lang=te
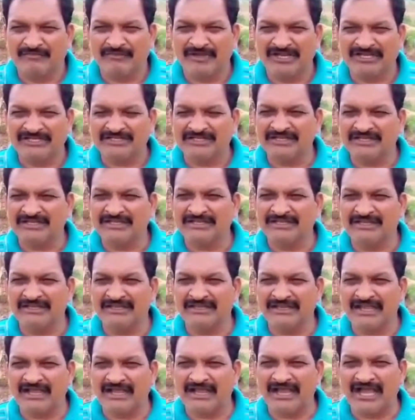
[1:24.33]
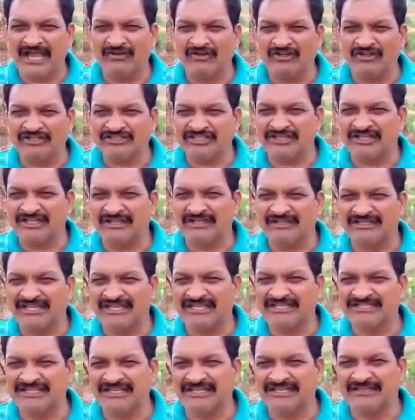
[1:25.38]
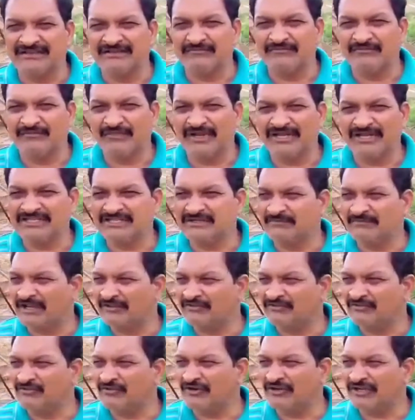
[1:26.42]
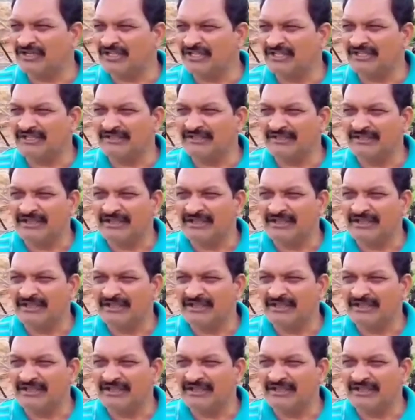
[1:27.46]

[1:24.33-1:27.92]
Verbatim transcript: మంచి ఆలోచన చేసి మంచి మనసుతోటి